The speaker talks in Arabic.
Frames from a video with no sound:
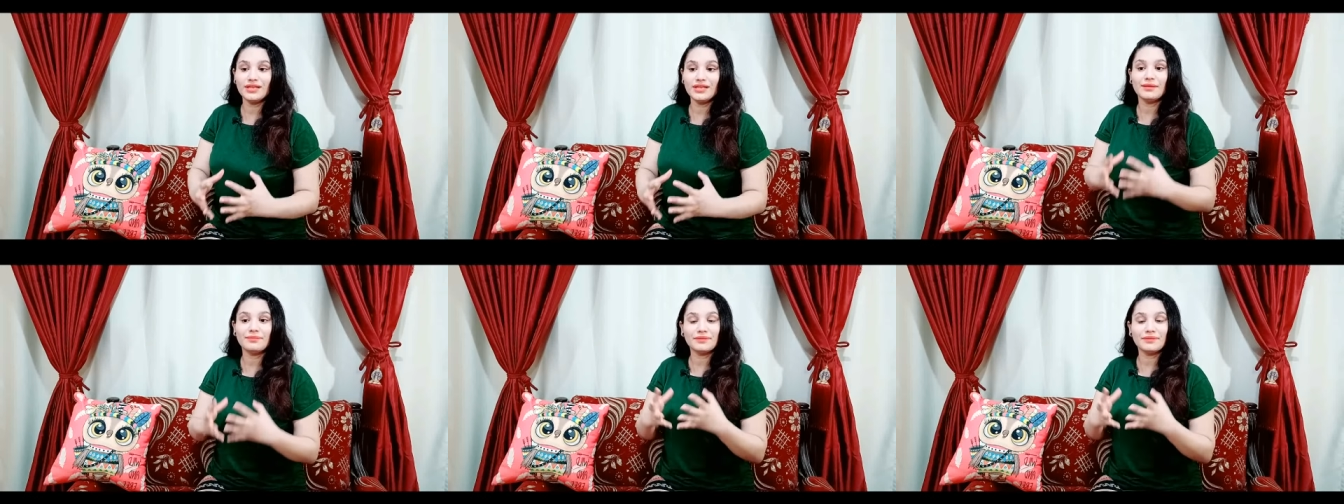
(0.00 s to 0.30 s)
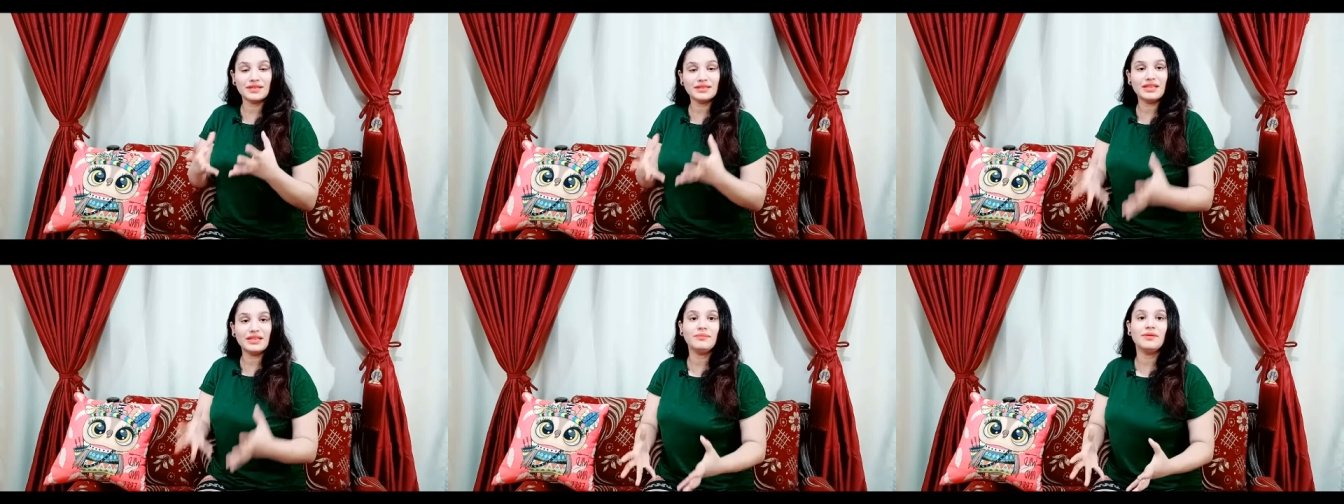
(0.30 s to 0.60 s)
انت
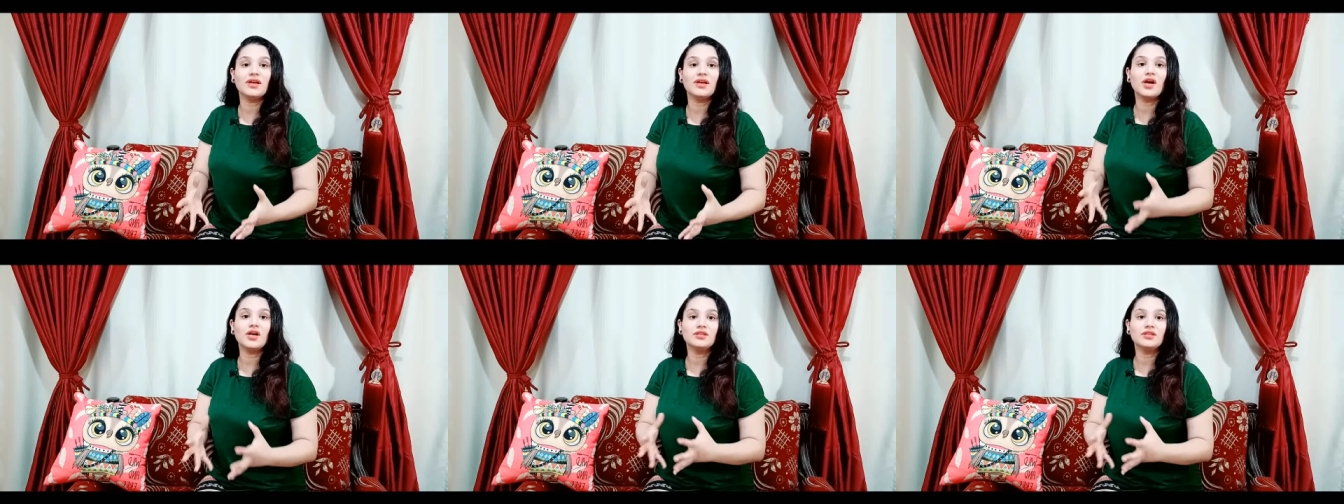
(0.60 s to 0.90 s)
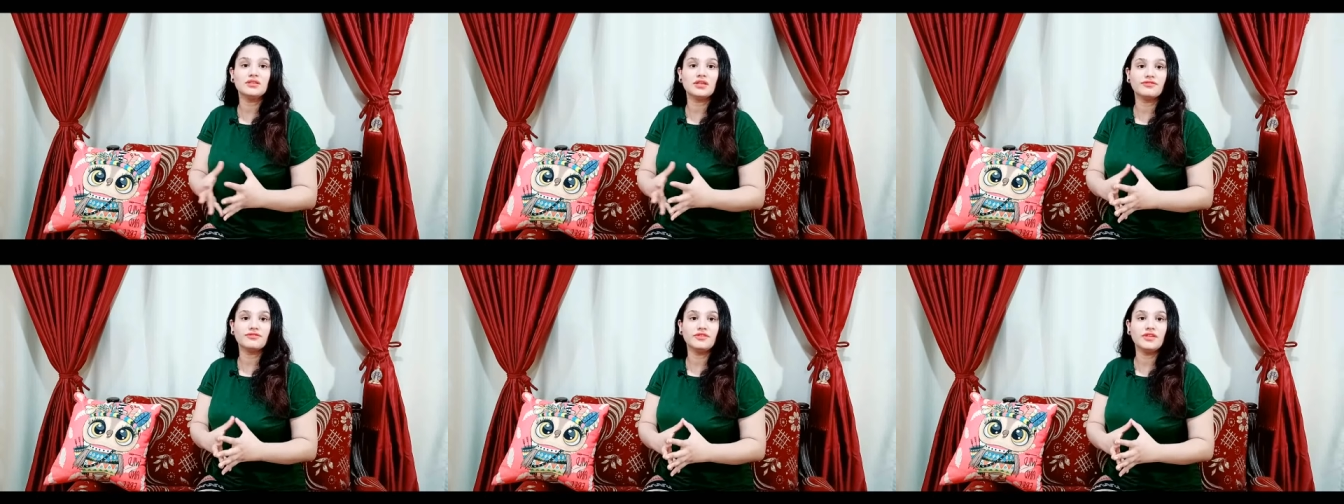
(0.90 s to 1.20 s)
بتندمج
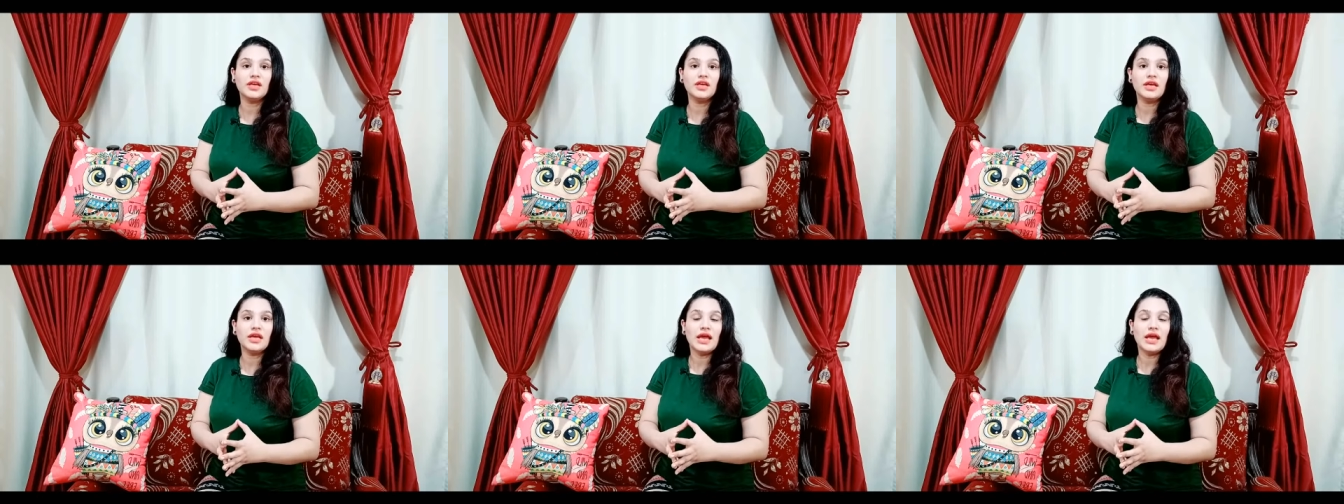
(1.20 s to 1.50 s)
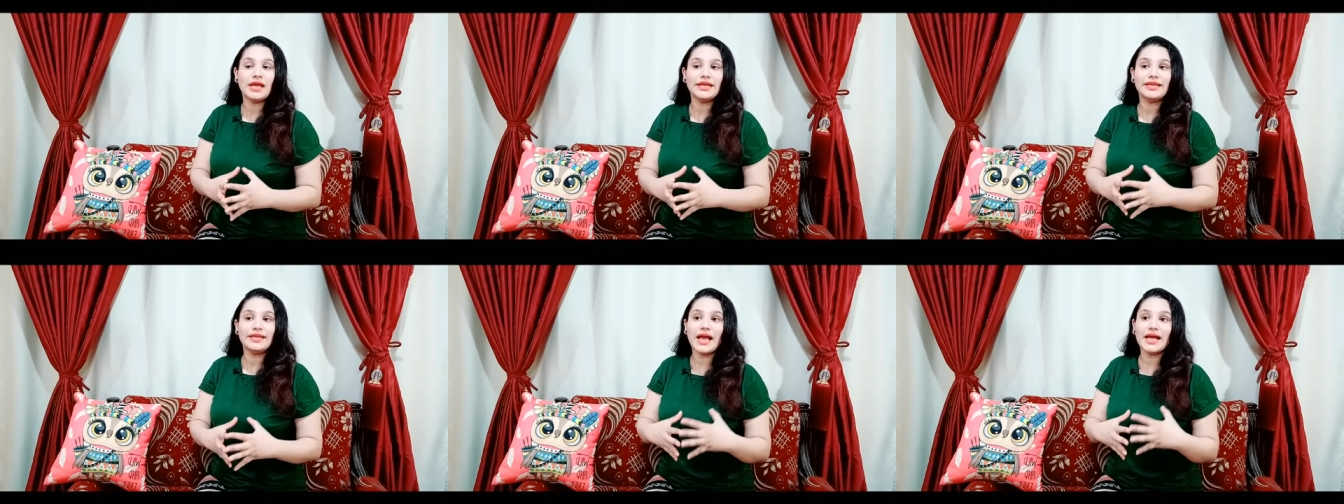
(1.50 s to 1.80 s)
اكتر في
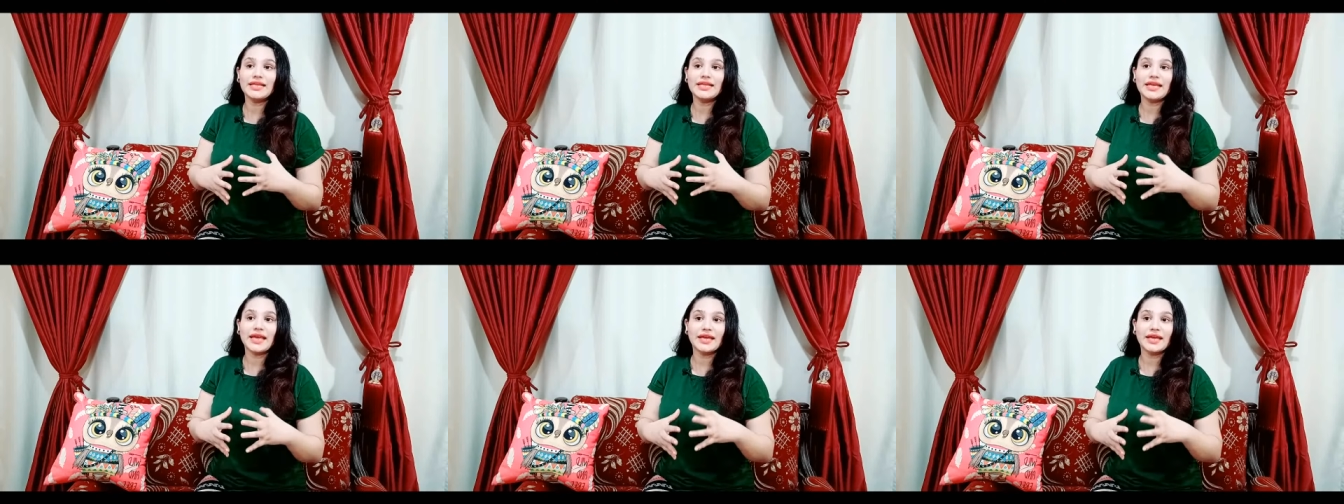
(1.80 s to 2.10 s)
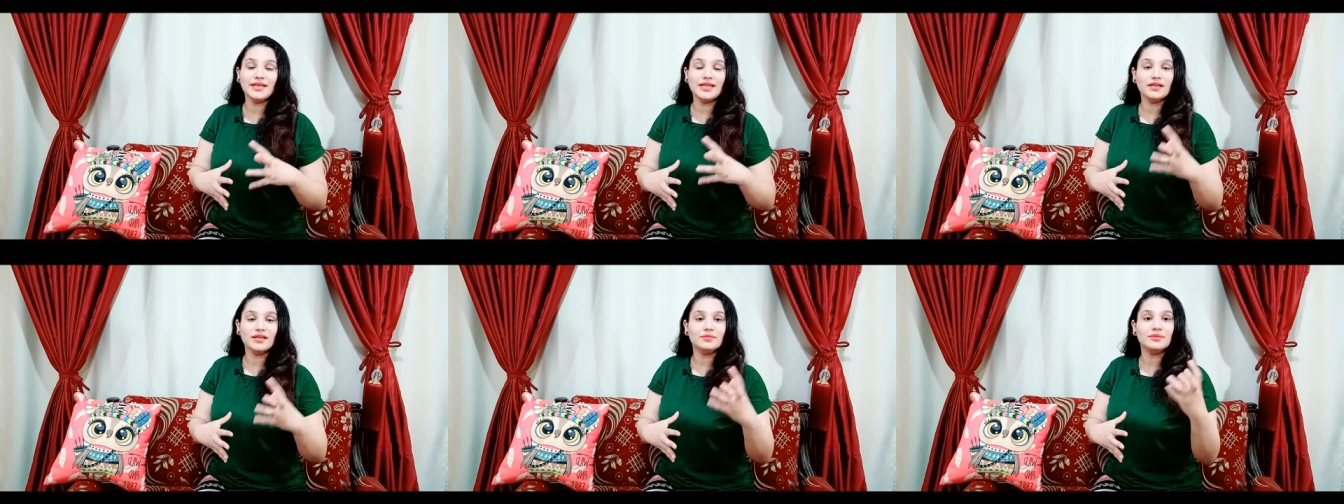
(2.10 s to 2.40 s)
يعني
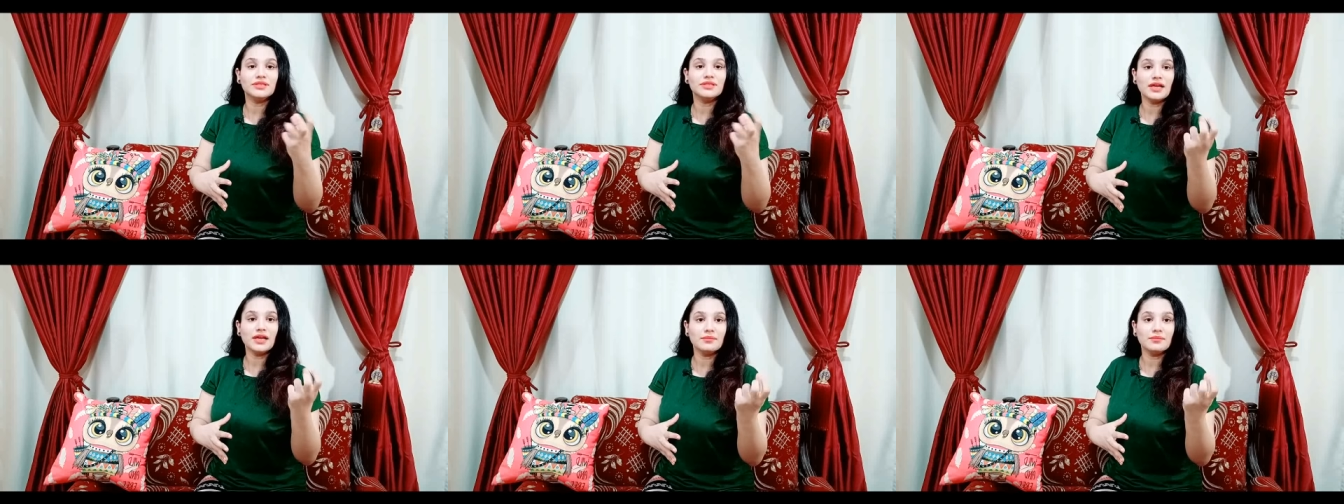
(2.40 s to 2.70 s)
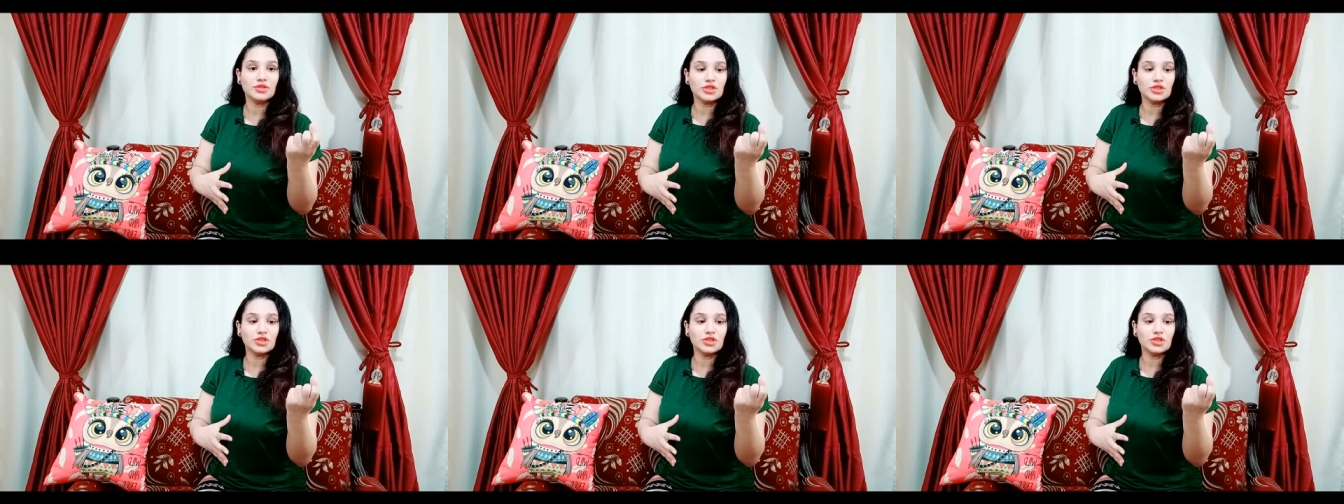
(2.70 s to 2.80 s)
كانك بتا...